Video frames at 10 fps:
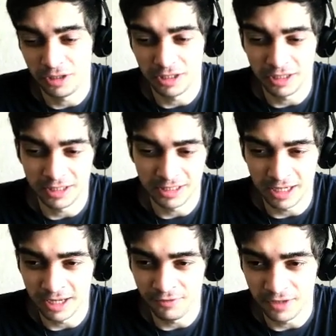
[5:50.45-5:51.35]
а,
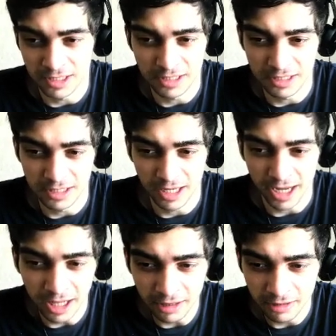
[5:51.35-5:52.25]
за весь
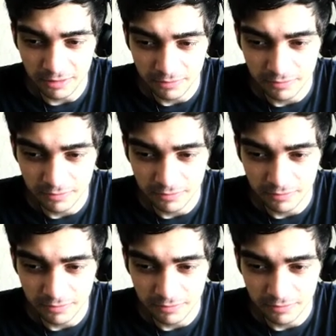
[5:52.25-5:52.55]
сериал,